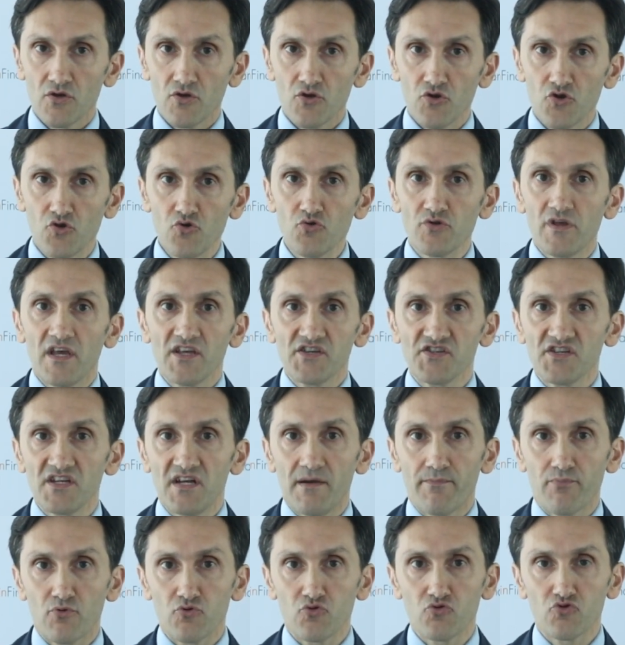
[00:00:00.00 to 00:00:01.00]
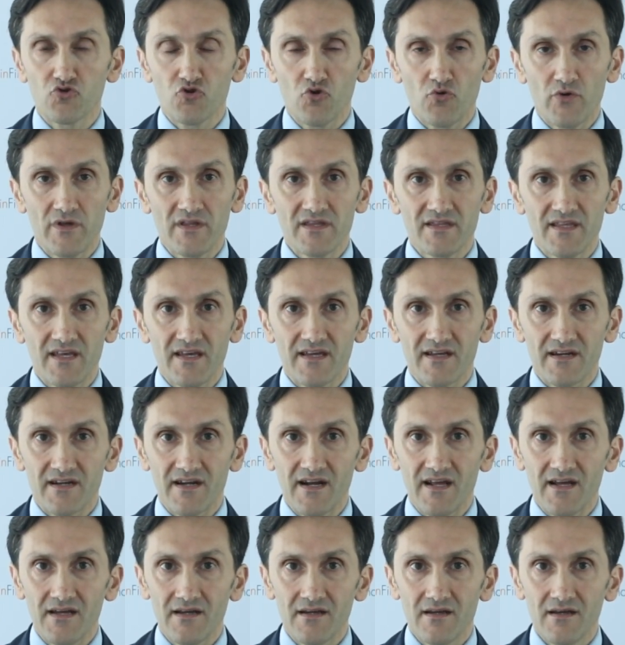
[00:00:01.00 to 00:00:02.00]
chiudessi la produzione
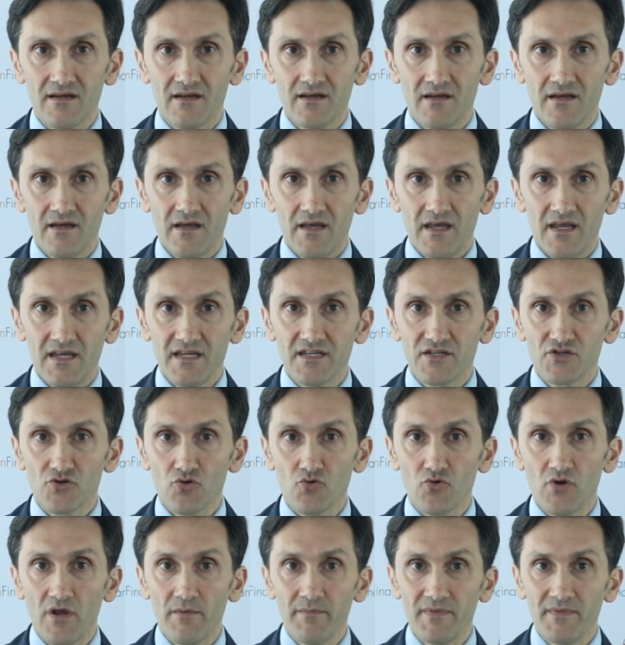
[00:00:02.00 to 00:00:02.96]
interna e sono